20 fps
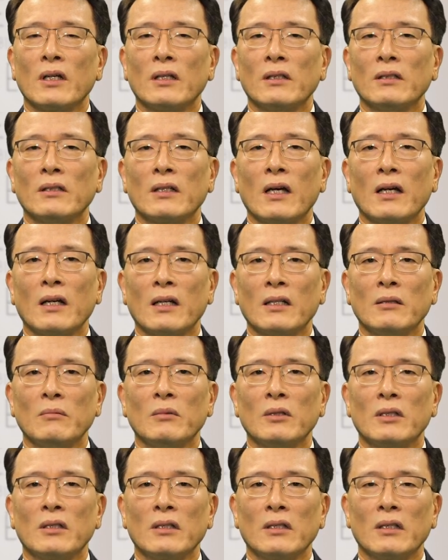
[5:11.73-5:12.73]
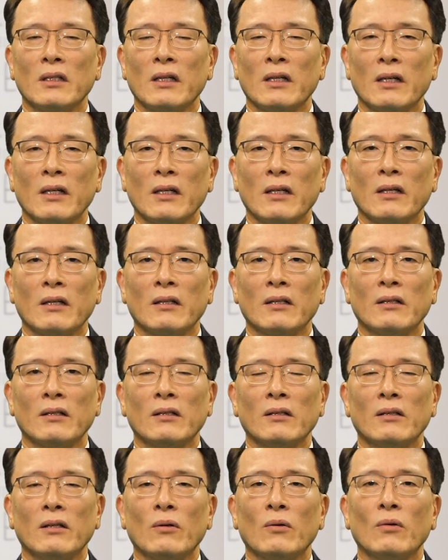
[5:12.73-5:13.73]
않는 하나님이시기에
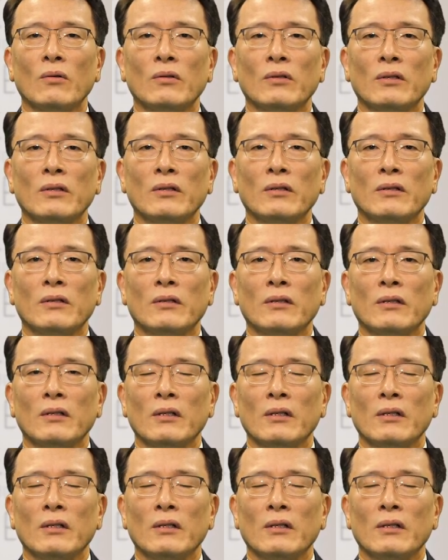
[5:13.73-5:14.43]
때로는